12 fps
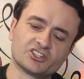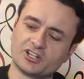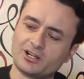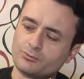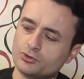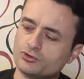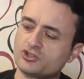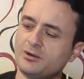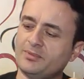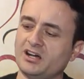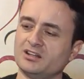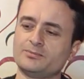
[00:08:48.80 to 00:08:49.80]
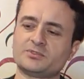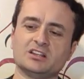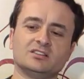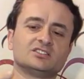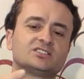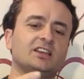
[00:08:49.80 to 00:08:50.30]
açarak bunun ucuna bağlayıp
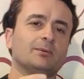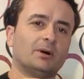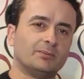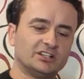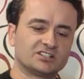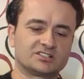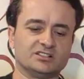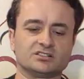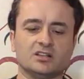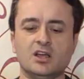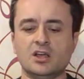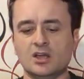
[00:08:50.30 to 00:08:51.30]
kendiniz de yapabilirsiniz.